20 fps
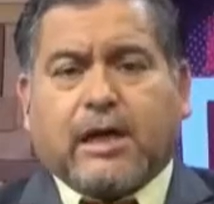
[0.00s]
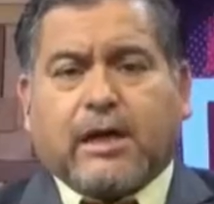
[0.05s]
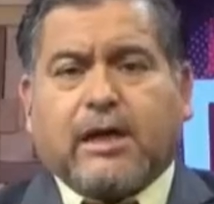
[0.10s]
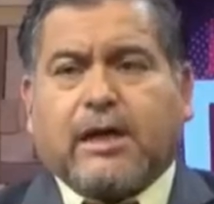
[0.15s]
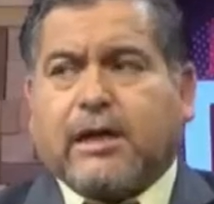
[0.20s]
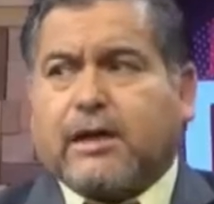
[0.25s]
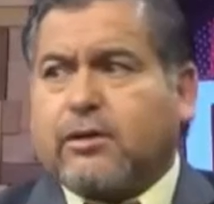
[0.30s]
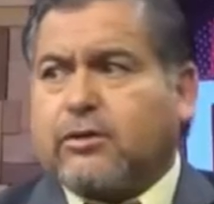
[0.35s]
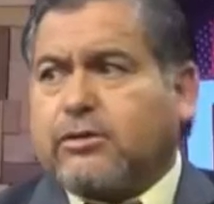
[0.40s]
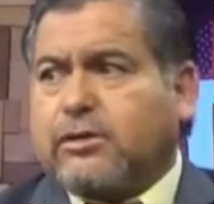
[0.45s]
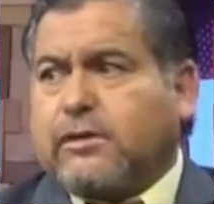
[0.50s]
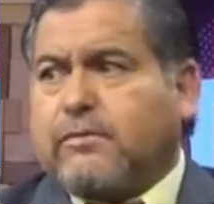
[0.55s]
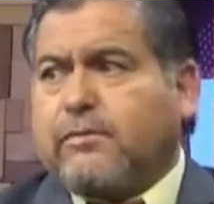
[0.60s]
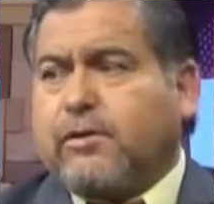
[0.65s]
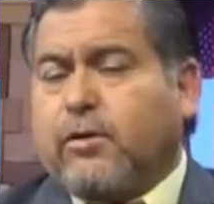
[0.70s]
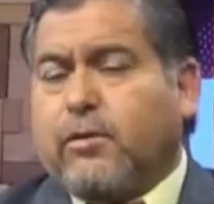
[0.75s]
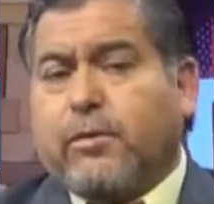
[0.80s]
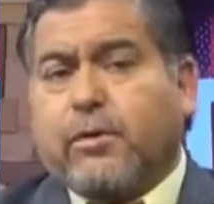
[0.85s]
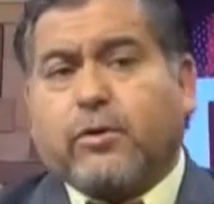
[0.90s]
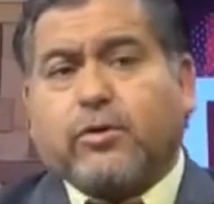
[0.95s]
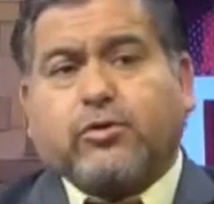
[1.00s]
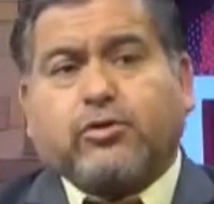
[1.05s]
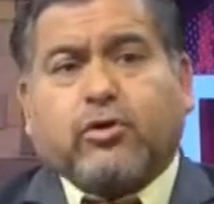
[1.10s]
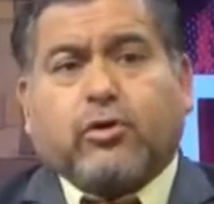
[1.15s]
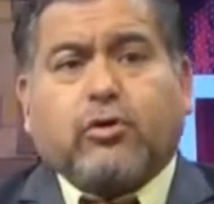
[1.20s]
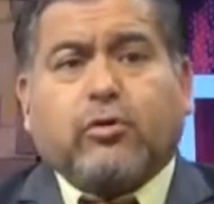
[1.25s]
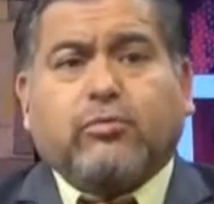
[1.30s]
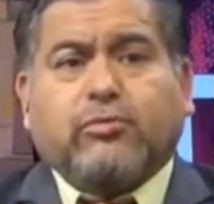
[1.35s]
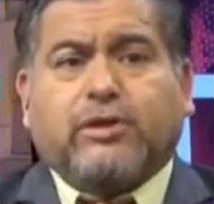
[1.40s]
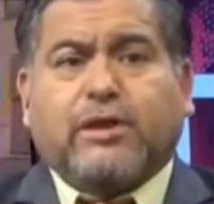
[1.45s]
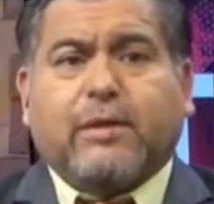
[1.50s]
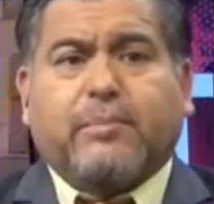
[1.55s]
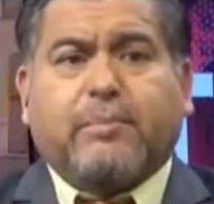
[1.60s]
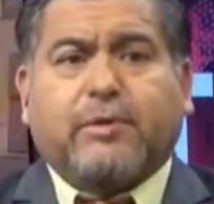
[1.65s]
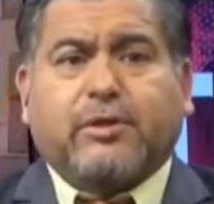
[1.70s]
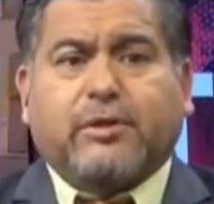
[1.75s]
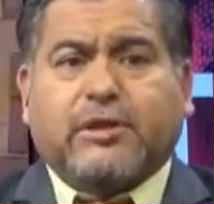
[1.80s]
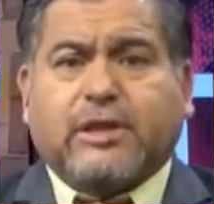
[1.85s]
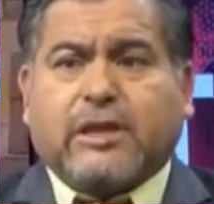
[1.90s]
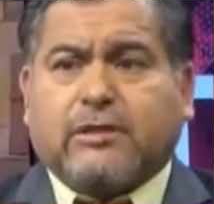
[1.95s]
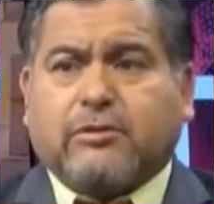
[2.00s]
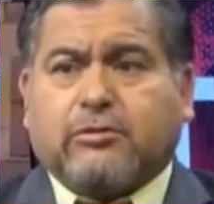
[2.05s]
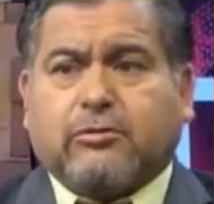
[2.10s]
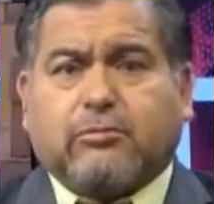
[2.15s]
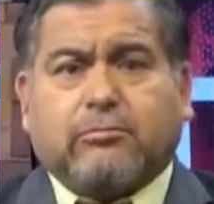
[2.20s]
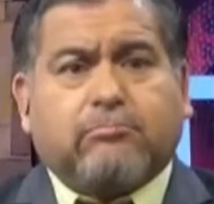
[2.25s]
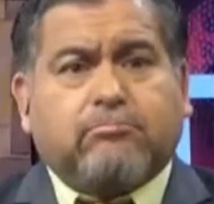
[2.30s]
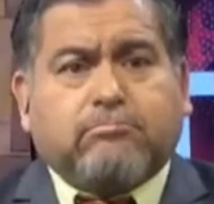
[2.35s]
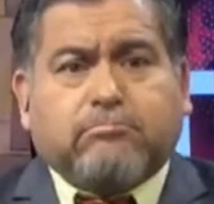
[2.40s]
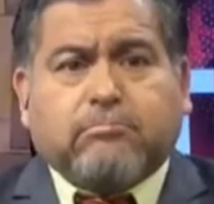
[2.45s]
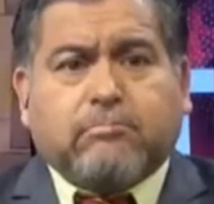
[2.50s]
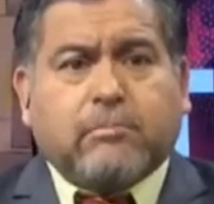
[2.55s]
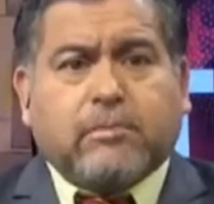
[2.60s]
Aquí en la región del Biobío solo un 3%.